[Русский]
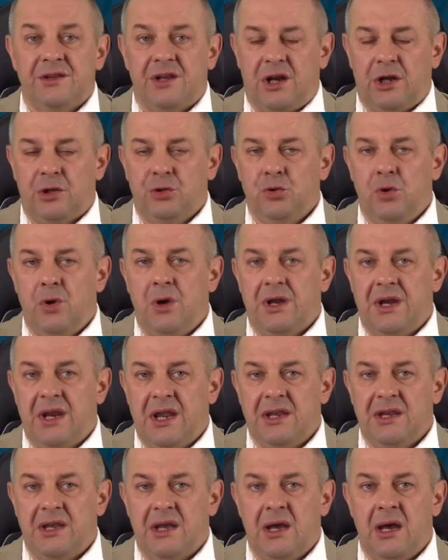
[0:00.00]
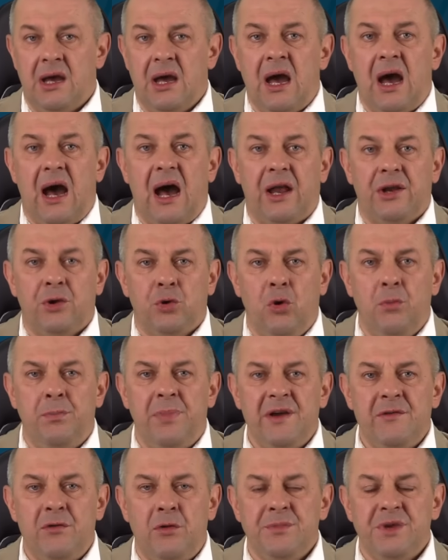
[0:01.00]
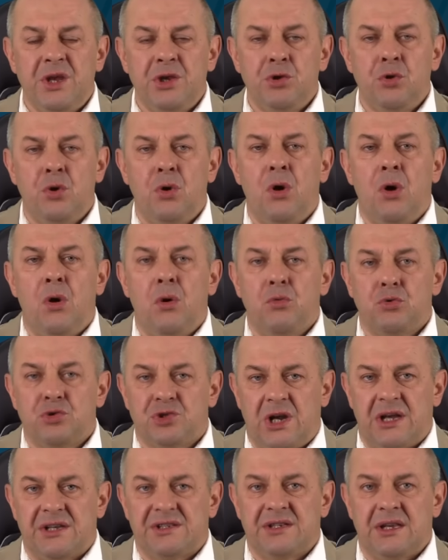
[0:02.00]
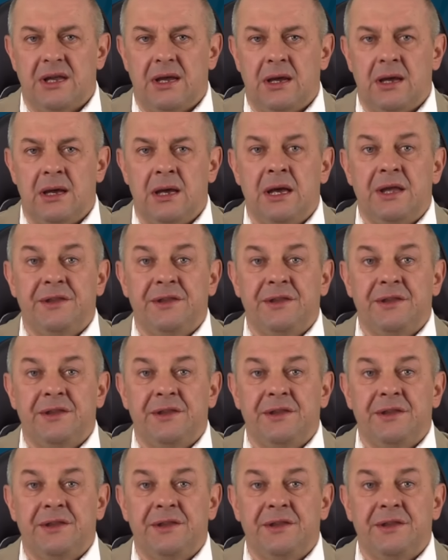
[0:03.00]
на родной арене. Оно, по его мнению, ужасное.